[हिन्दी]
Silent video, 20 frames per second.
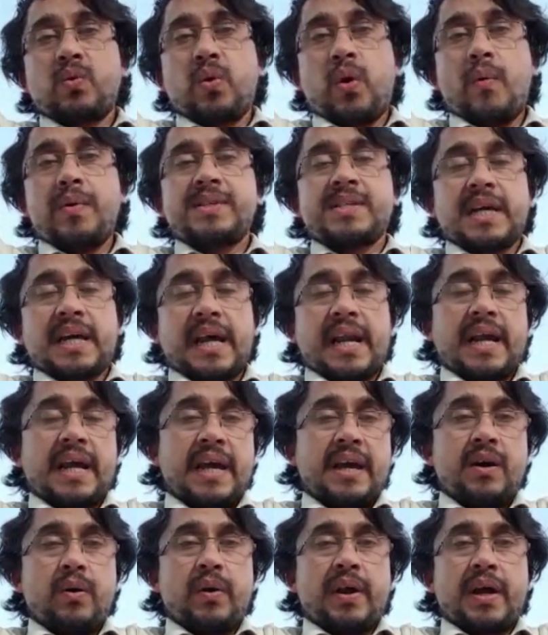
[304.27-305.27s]
कोविड चेक
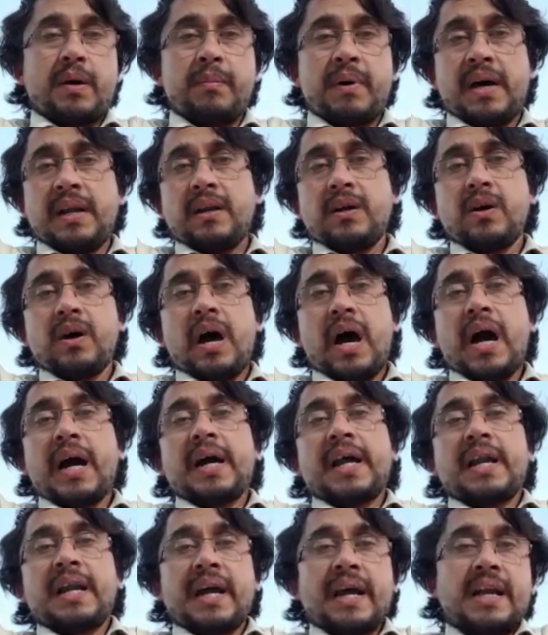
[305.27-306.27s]
करेंगे और एक बार
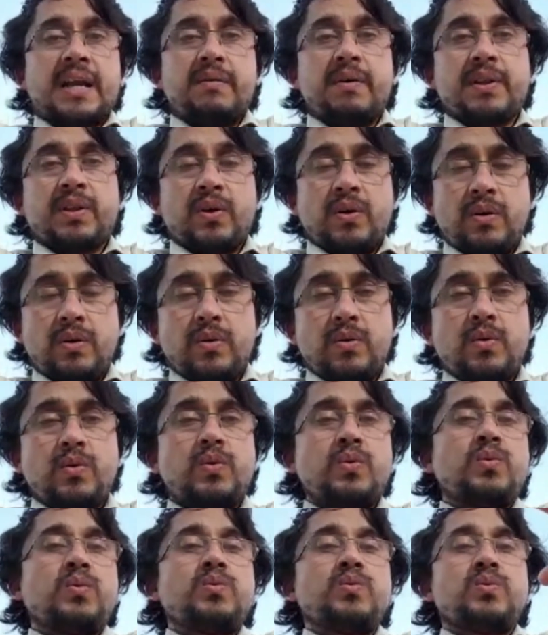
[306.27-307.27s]
अगर नेगेटिव है तो
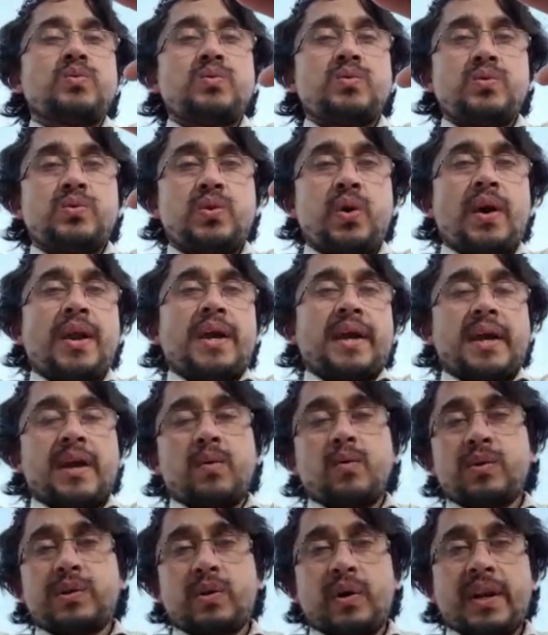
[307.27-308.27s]
छोड़ेंगे
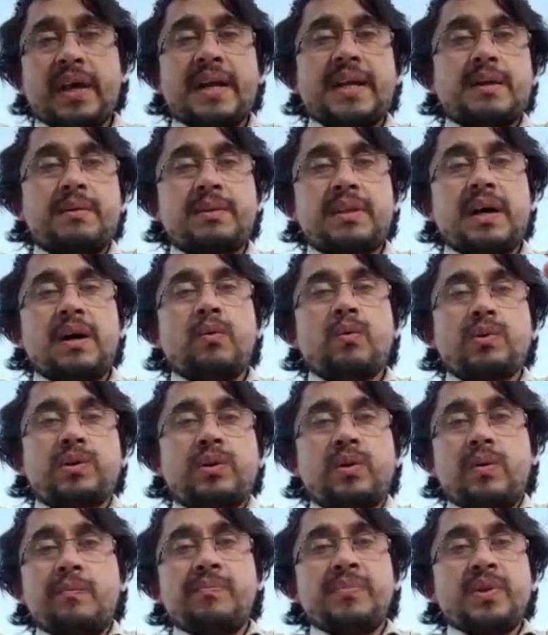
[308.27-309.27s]
उसको नेगेटिव था
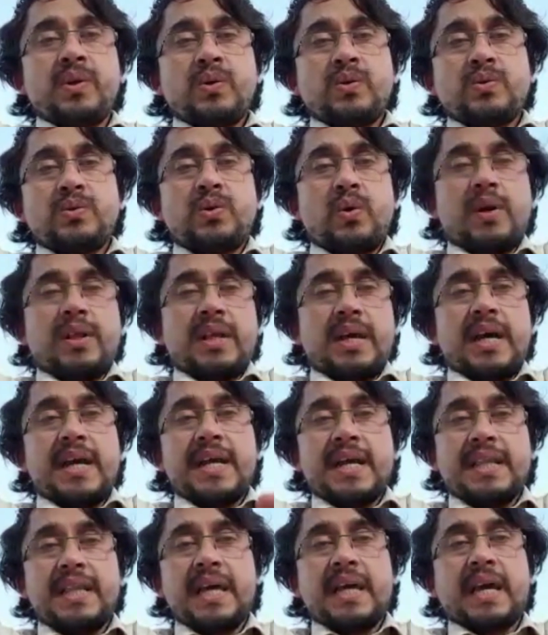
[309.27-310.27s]
उसको छोड़ दिया
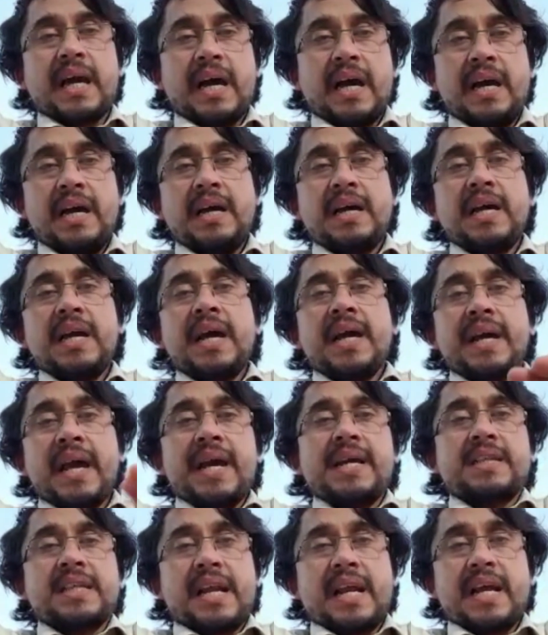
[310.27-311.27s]
इसी का है
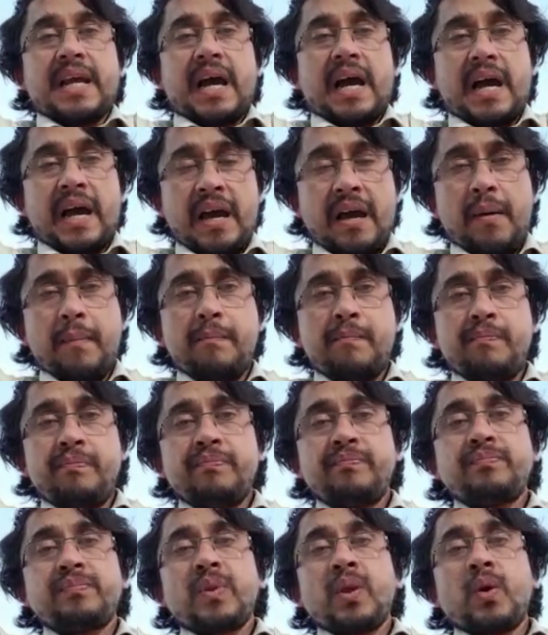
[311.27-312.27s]
यही तरीका है
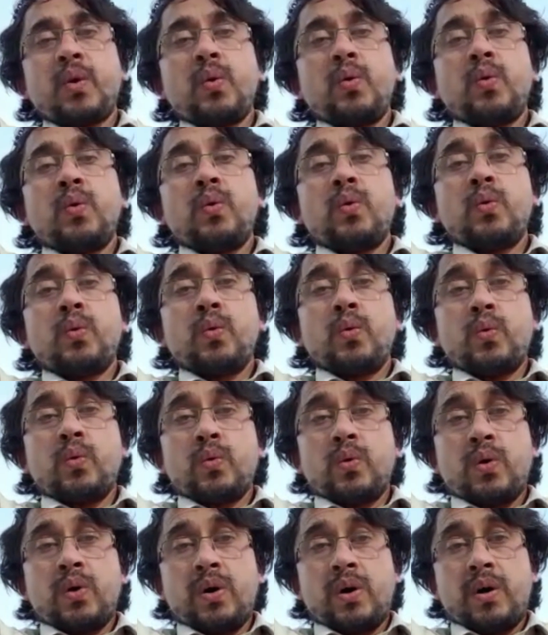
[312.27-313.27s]

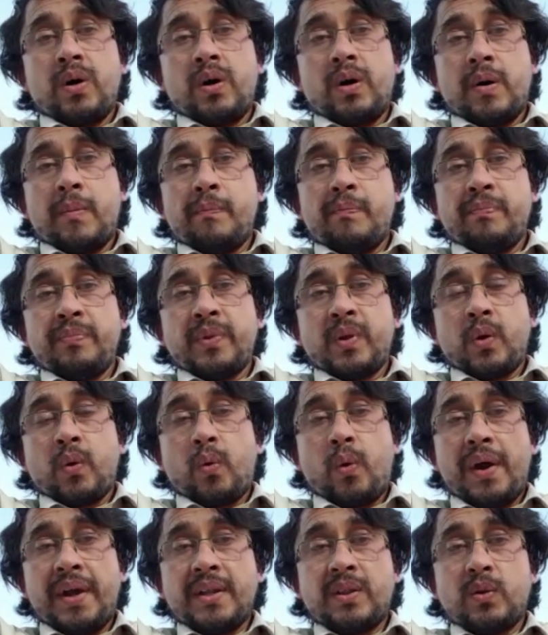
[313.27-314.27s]
आ,
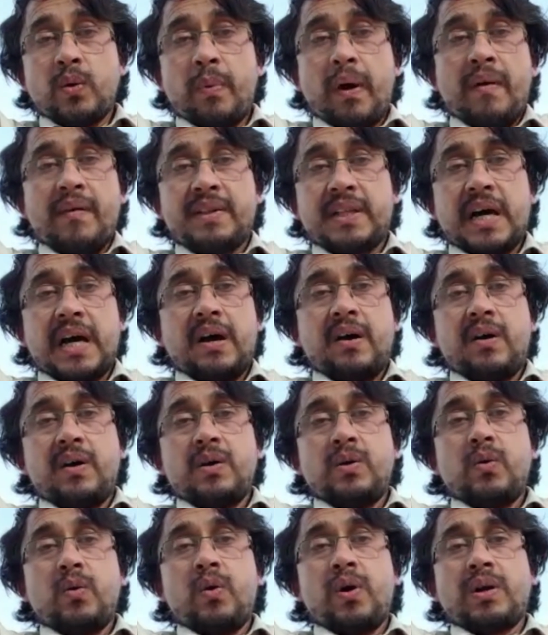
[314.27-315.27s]
कोई दुबई वीसा
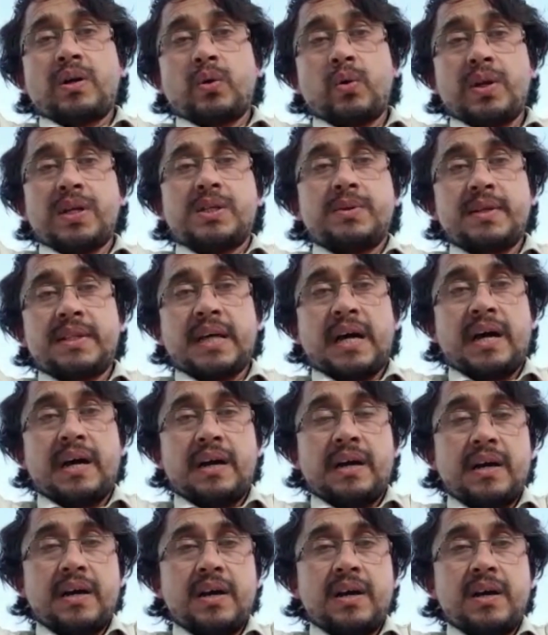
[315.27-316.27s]
और टूरिस्ट वीसा
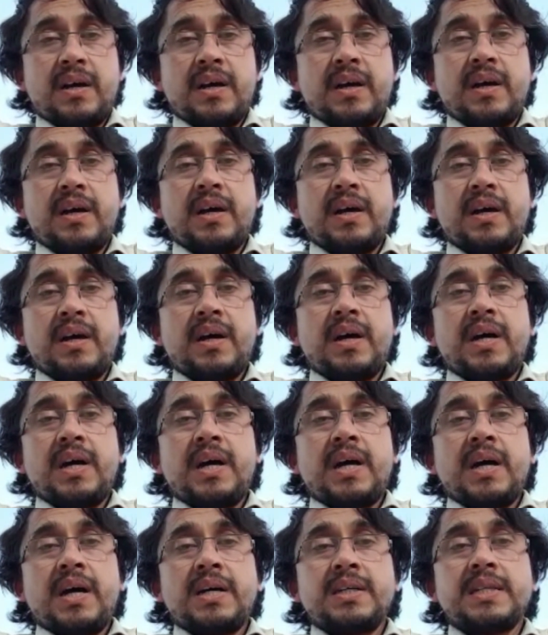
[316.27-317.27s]

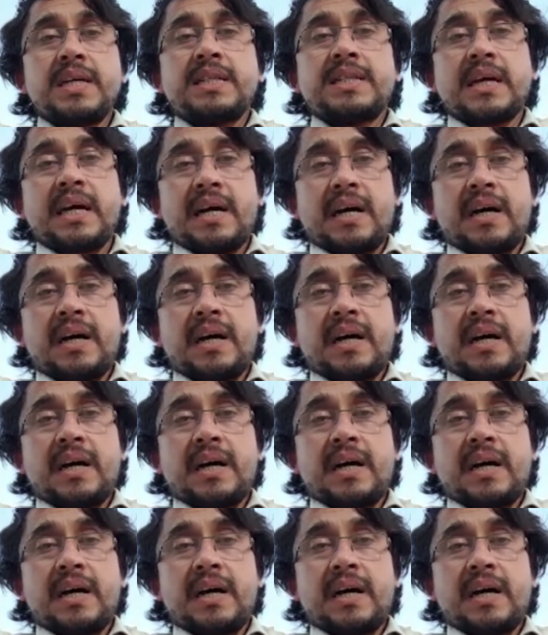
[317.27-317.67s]
जैसा